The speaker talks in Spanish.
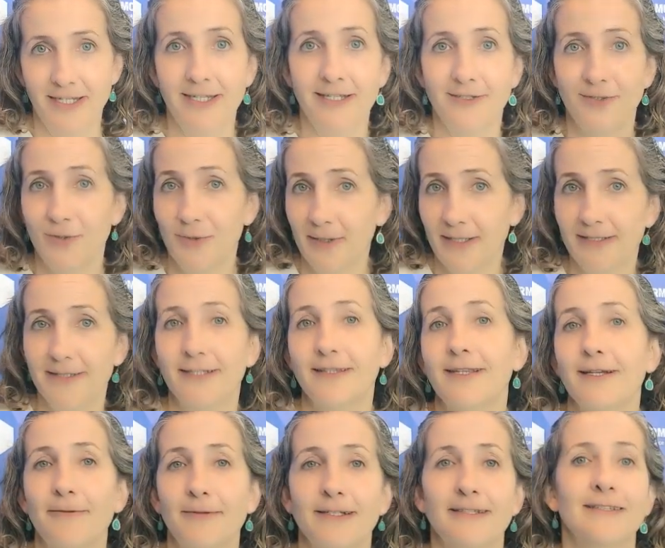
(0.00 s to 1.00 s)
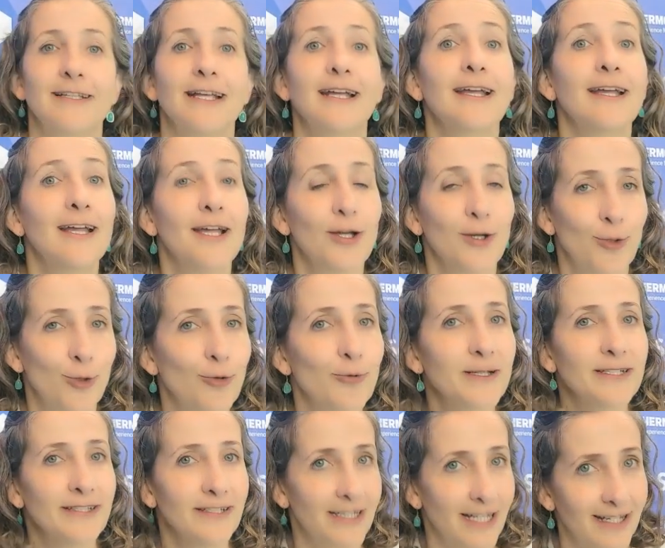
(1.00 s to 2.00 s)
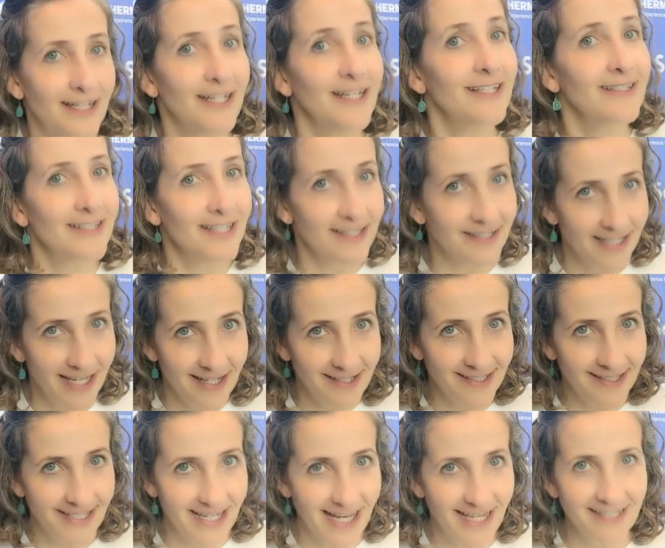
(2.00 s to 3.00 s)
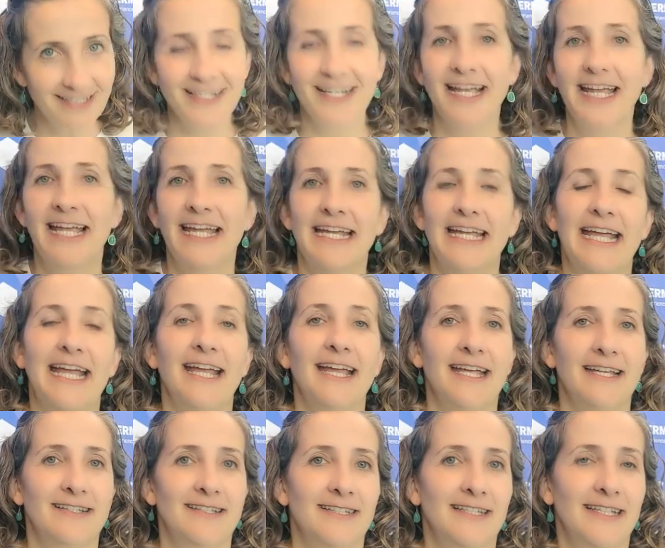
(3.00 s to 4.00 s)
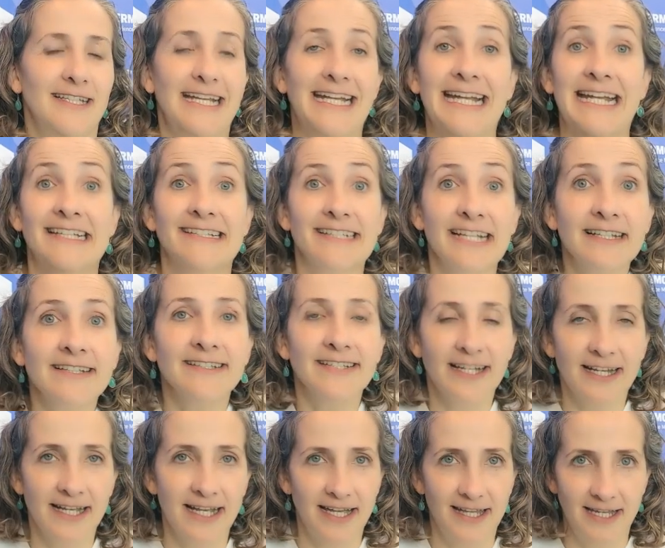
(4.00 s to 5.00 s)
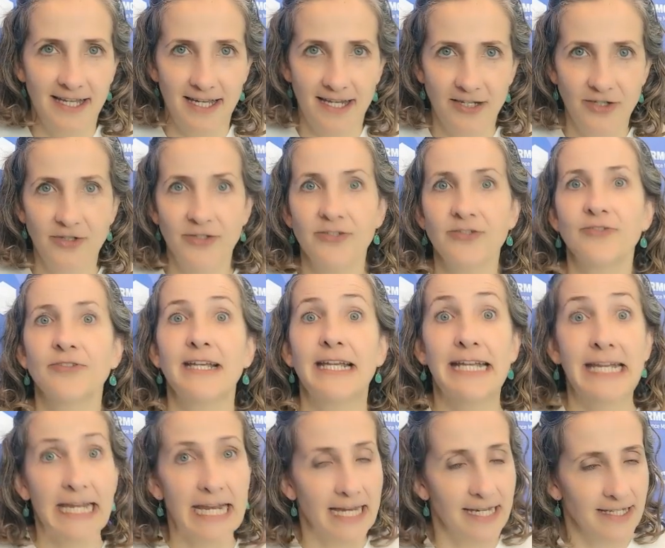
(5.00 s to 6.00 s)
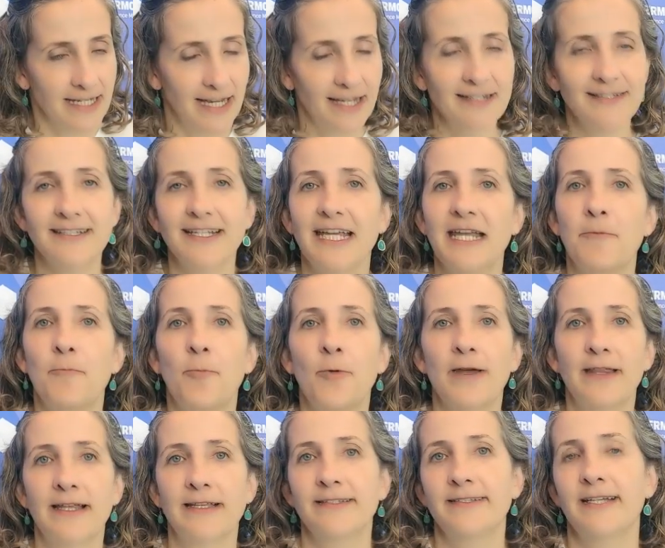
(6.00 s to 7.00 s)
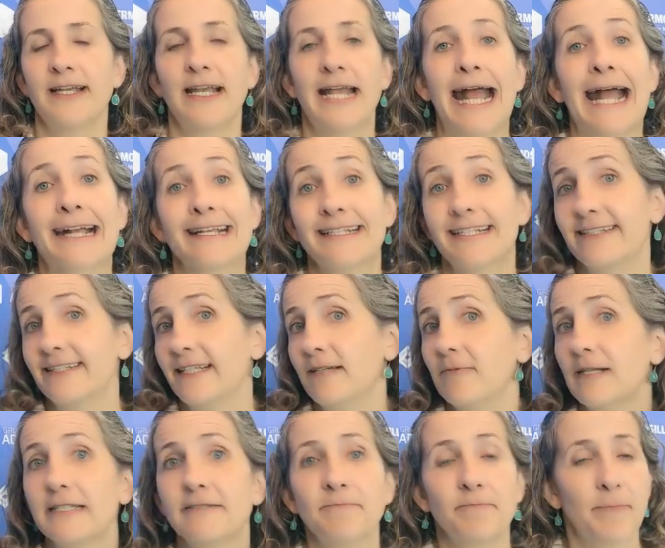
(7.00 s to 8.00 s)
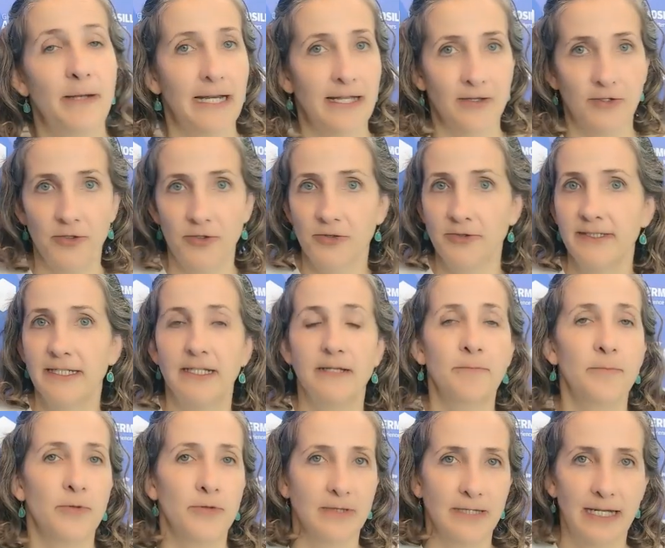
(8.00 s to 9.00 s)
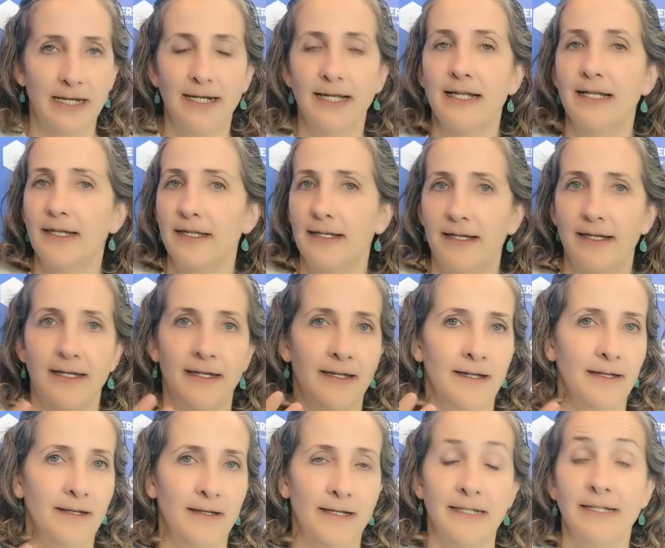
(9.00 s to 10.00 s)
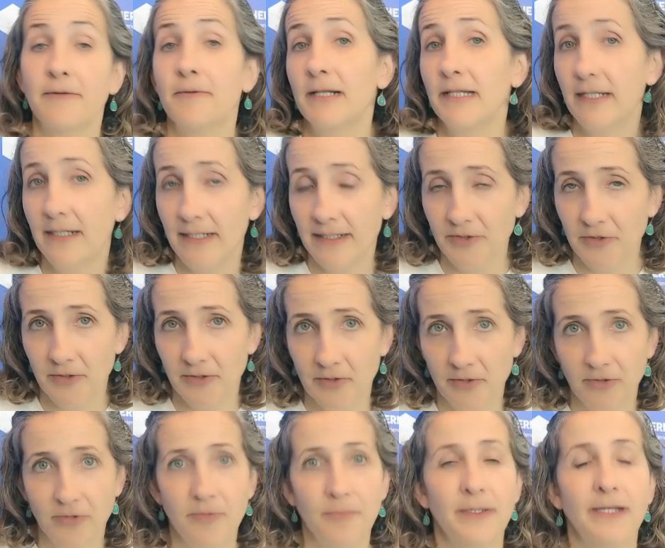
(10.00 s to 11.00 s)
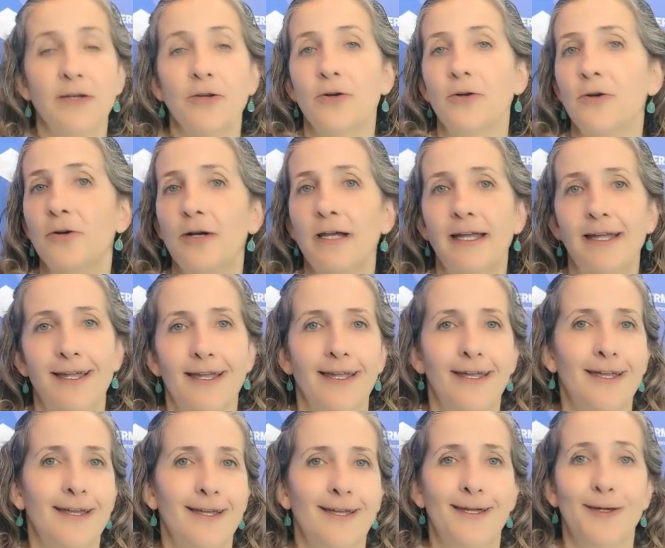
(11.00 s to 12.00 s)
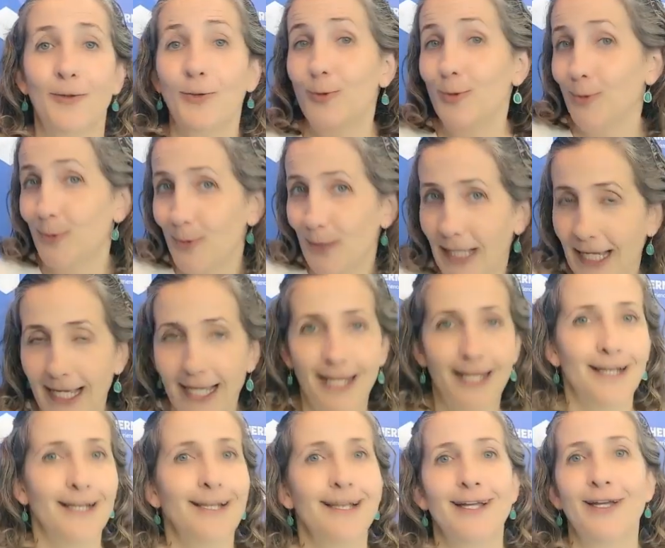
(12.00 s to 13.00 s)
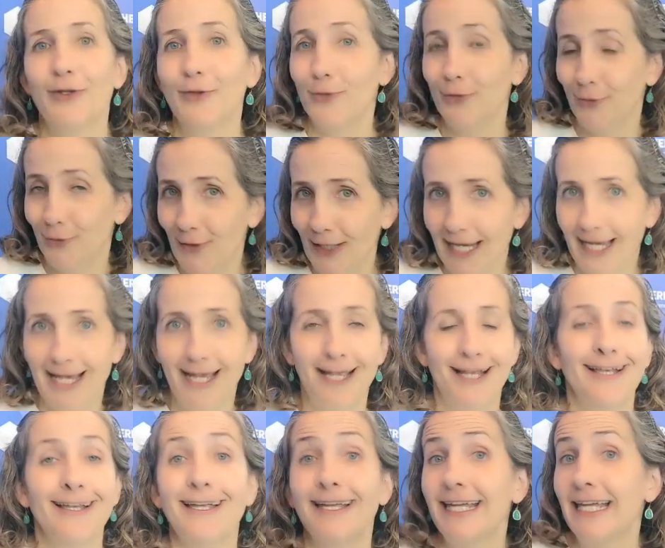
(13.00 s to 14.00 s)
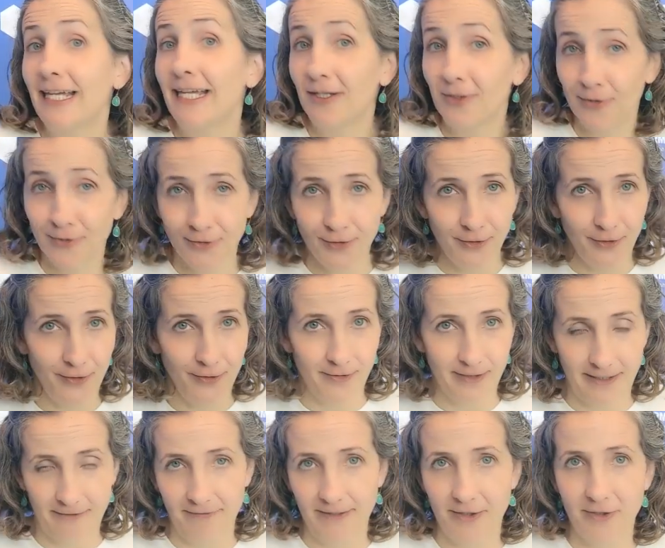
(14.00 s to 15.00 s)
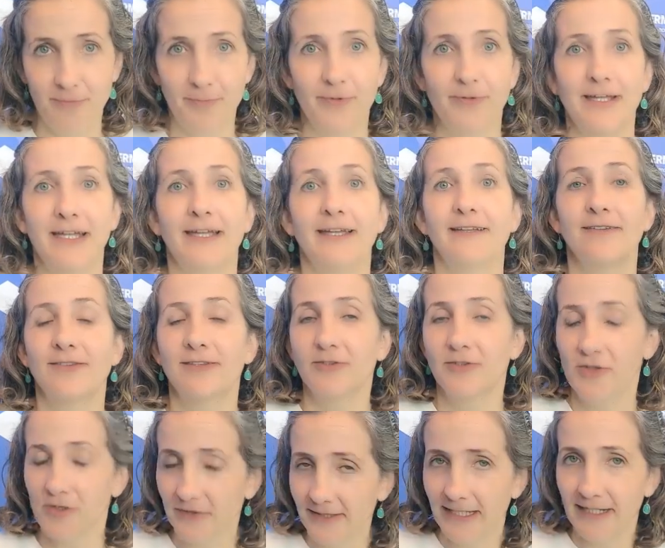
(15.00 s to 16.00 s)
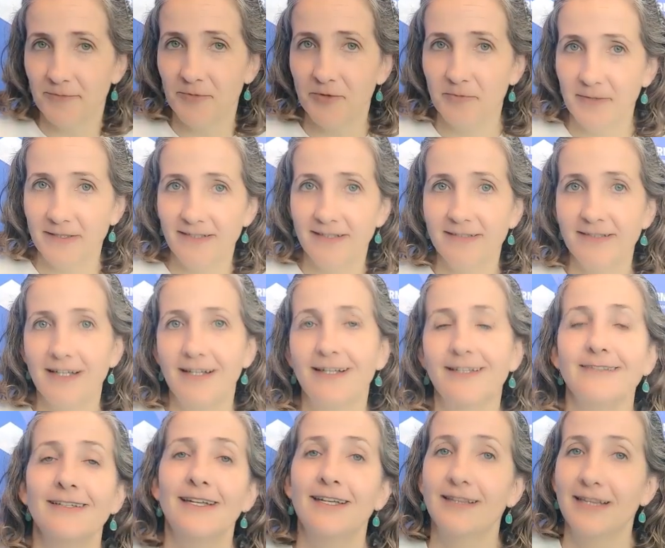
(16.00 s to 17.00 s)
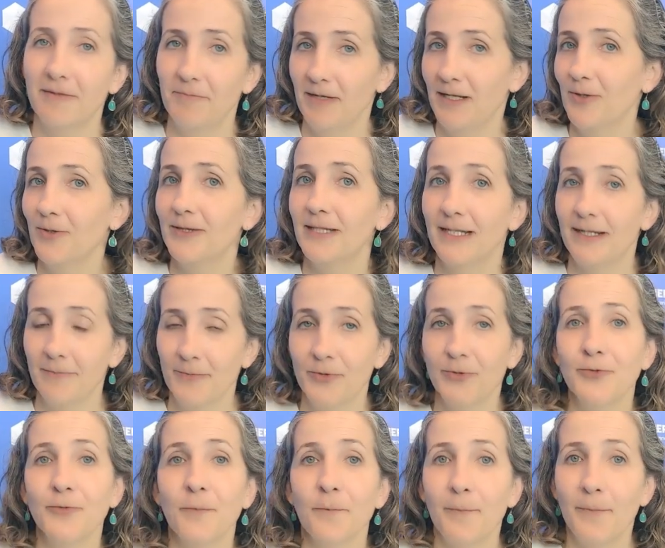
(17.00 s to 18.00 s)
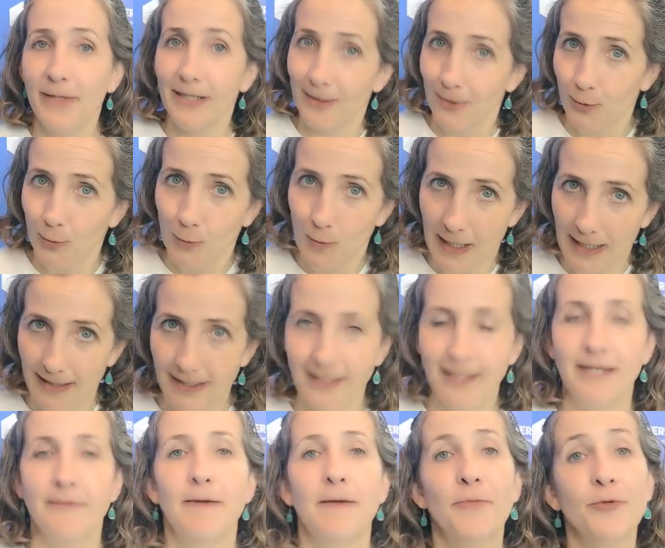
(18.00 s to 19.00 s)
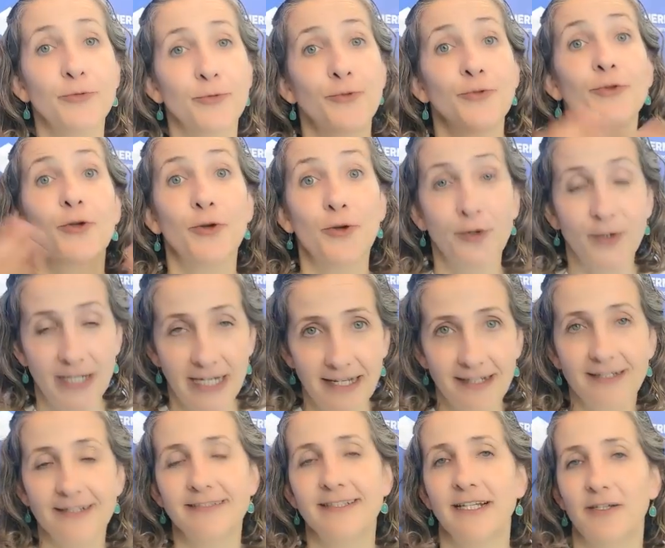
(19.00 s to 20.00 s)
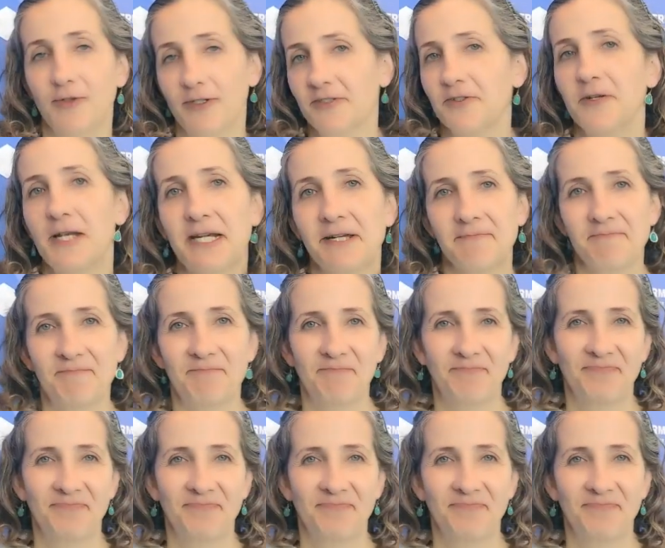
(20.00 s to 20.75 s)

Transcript: Y esto es a través de clubes y talleres de ciencias que estén cerca de ellos y ellas y puedan ser accesibles para todos sin importar el, eh, nivel de ingreso económico, eh, cultural, social, incluso geográfico, porque los tenemos presenciales y también lo tenemos virtual. Y vamos junto con el ciclo escolar.